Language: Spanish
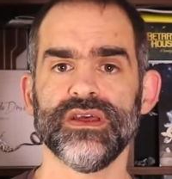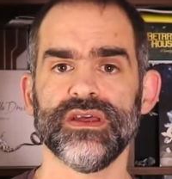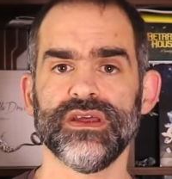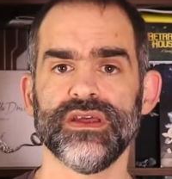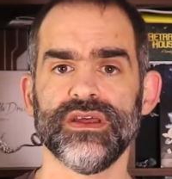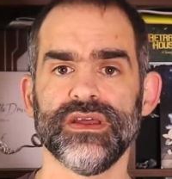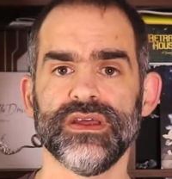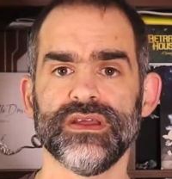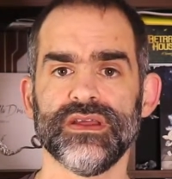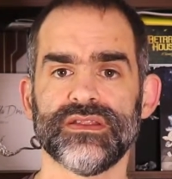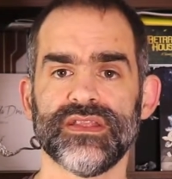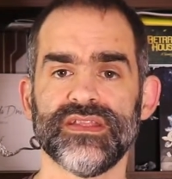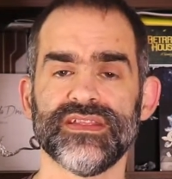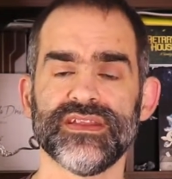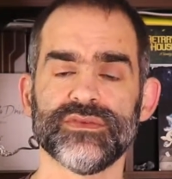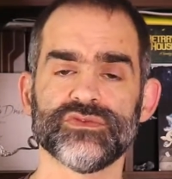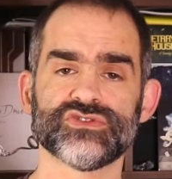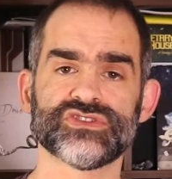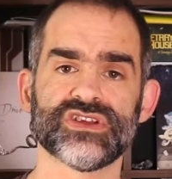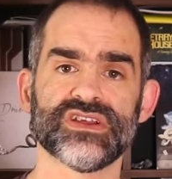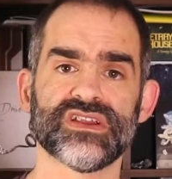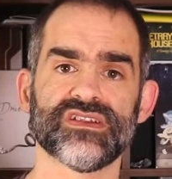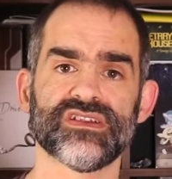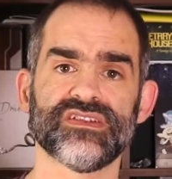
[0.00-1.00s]
eh,
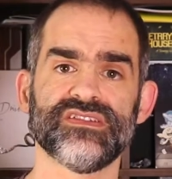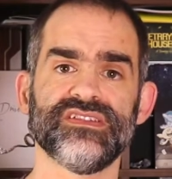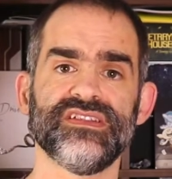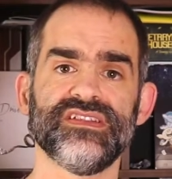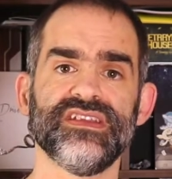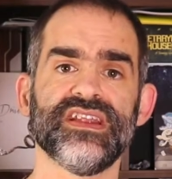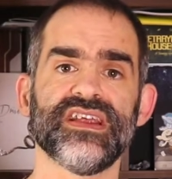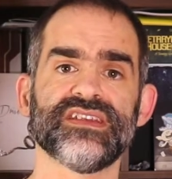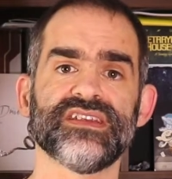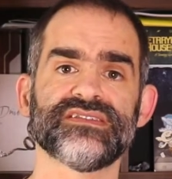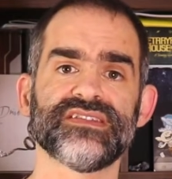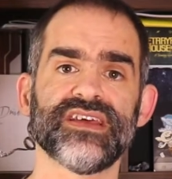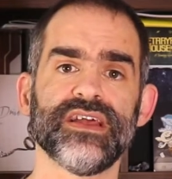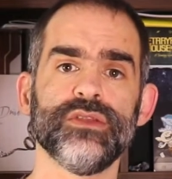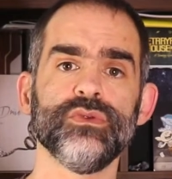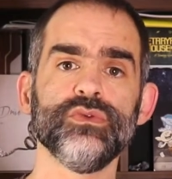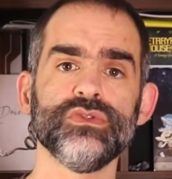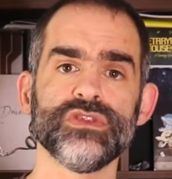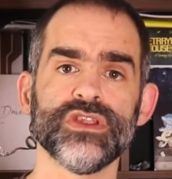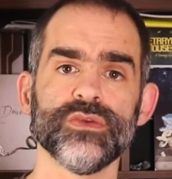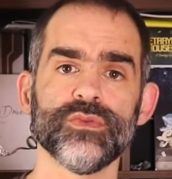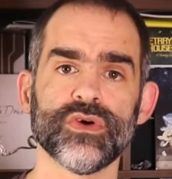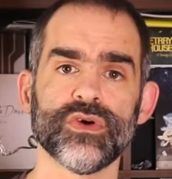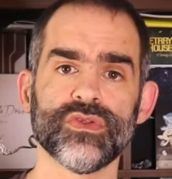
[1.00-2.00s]
tendremos que resistir hasta el
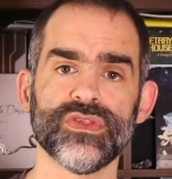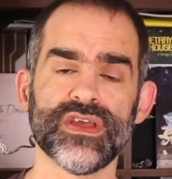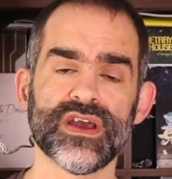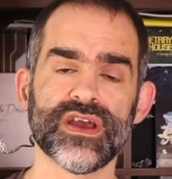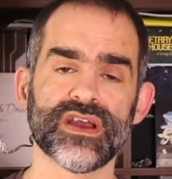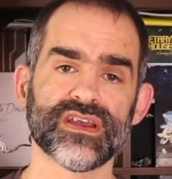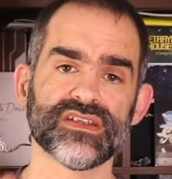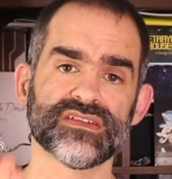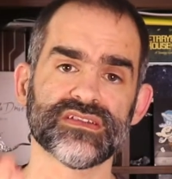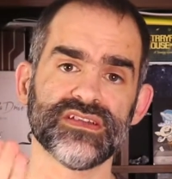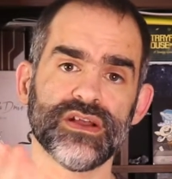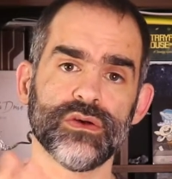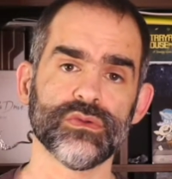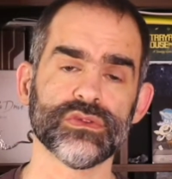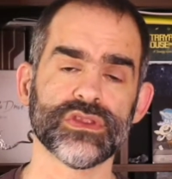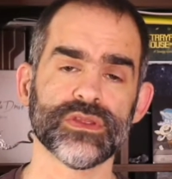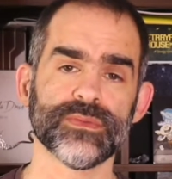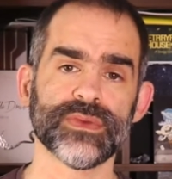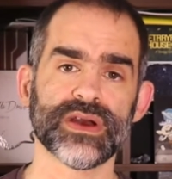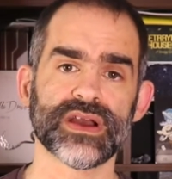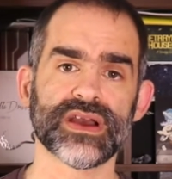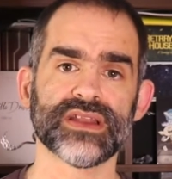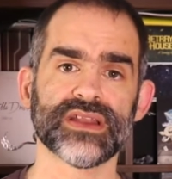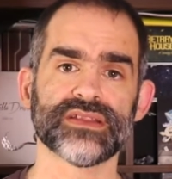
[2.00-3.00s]
último día, que es la
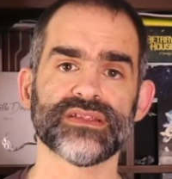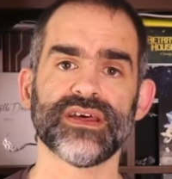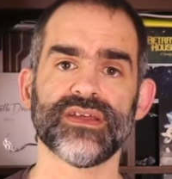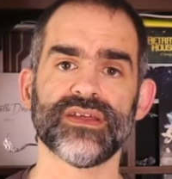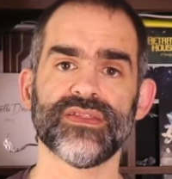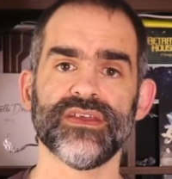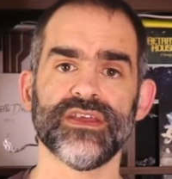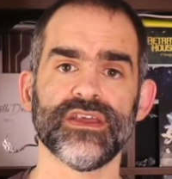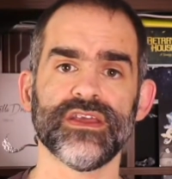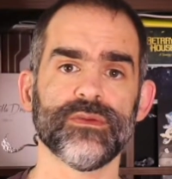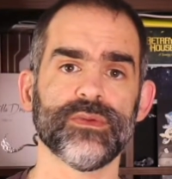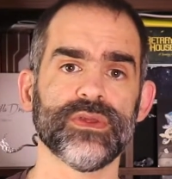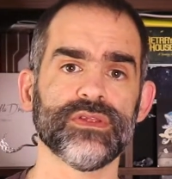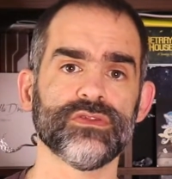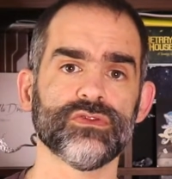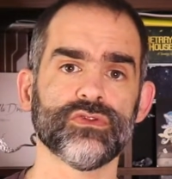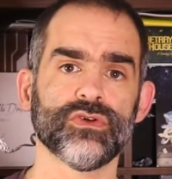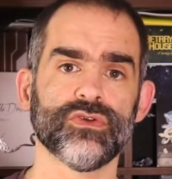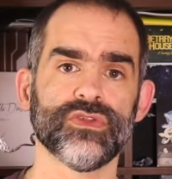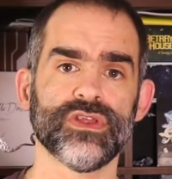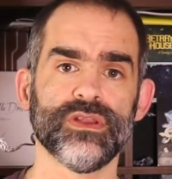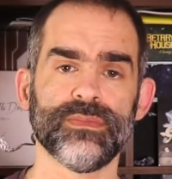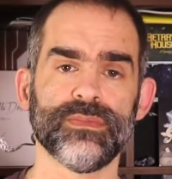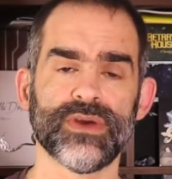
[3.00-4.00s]
última carta de
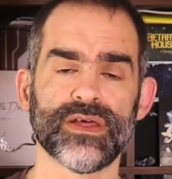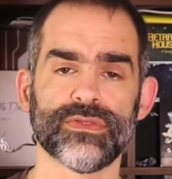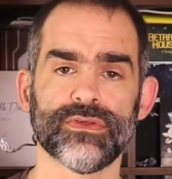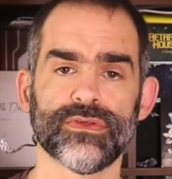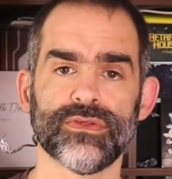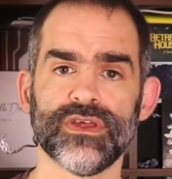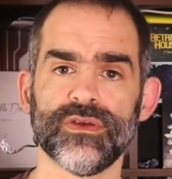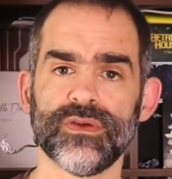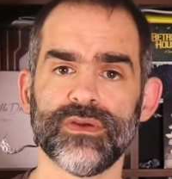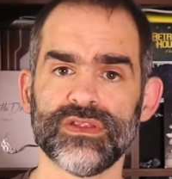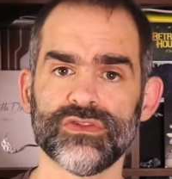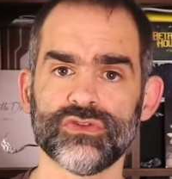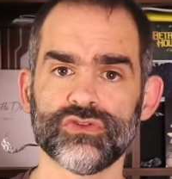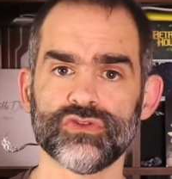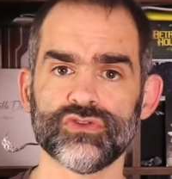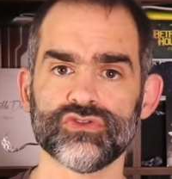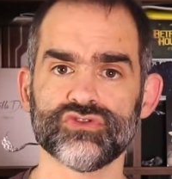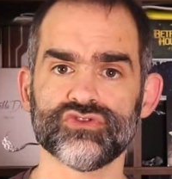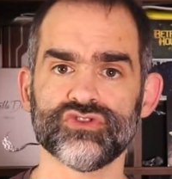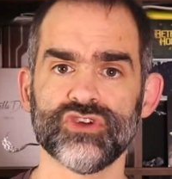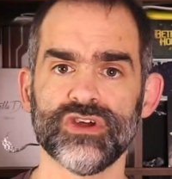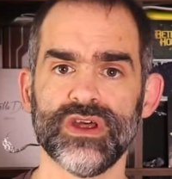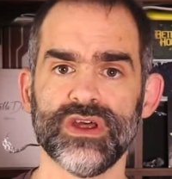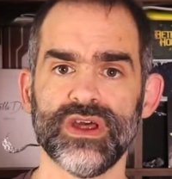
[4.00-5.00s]
evento del mazo de
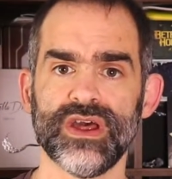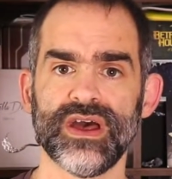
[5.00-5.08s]
eventos,